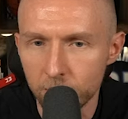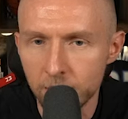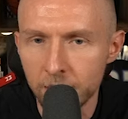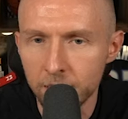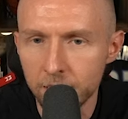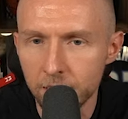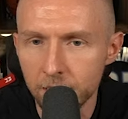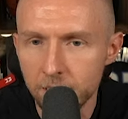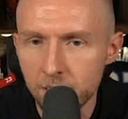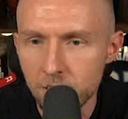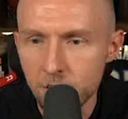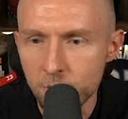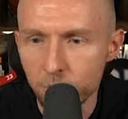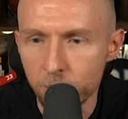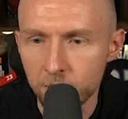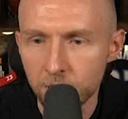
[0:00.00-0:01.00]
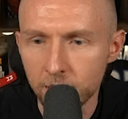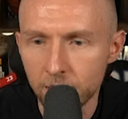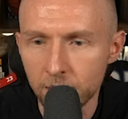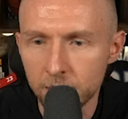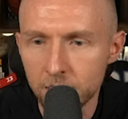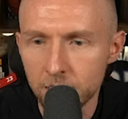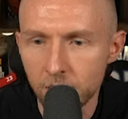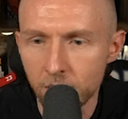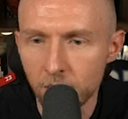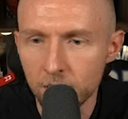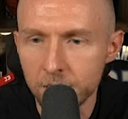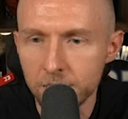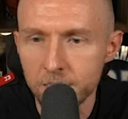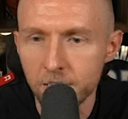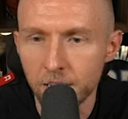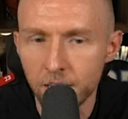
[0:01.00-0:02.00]
denke, Posingis
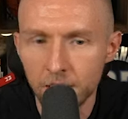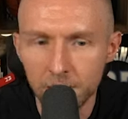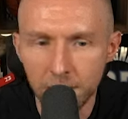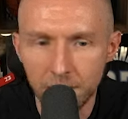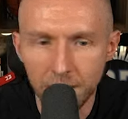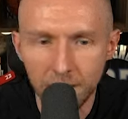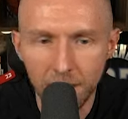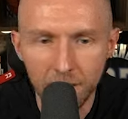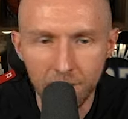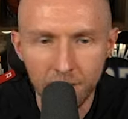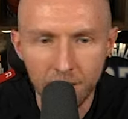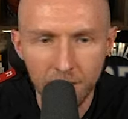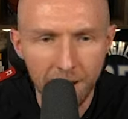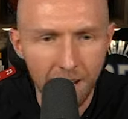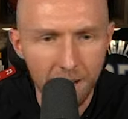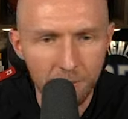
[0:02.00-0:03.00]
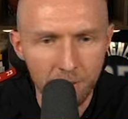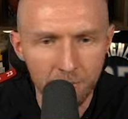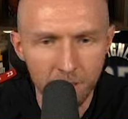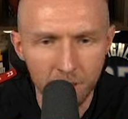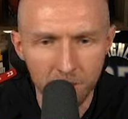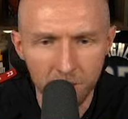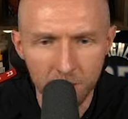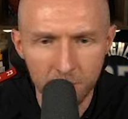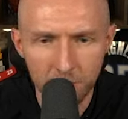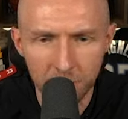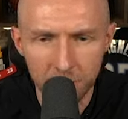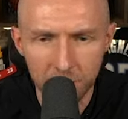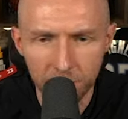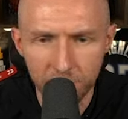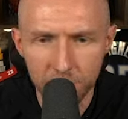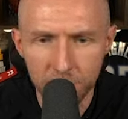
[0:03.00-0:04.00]
All-Star-Level. Haben wir noch
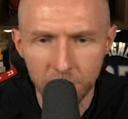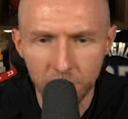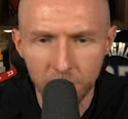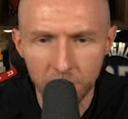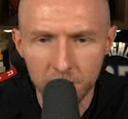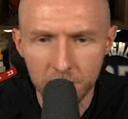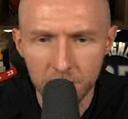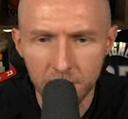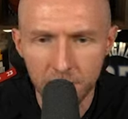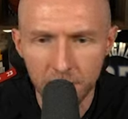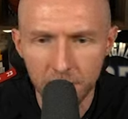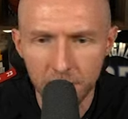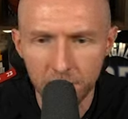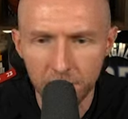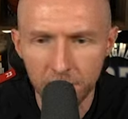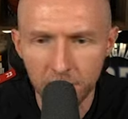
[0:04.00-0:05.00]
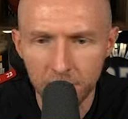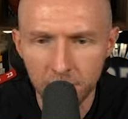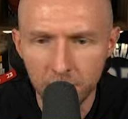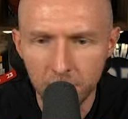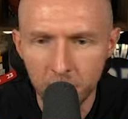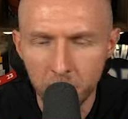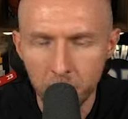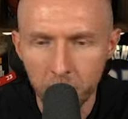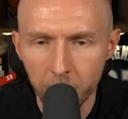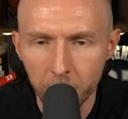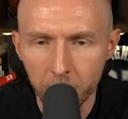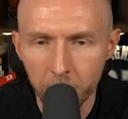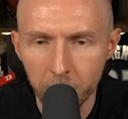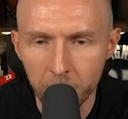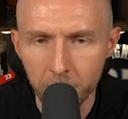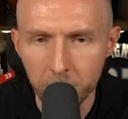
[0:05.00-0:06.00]
jemanden fürs All-Star-Level?
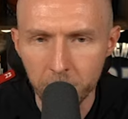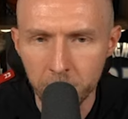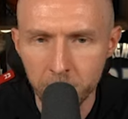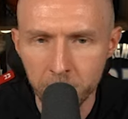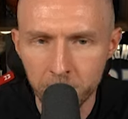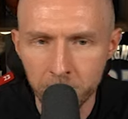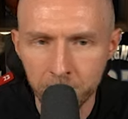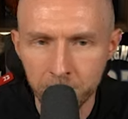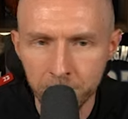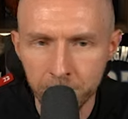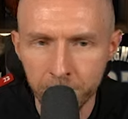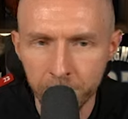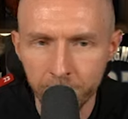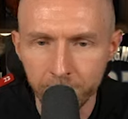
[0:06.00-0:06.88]
Mmh.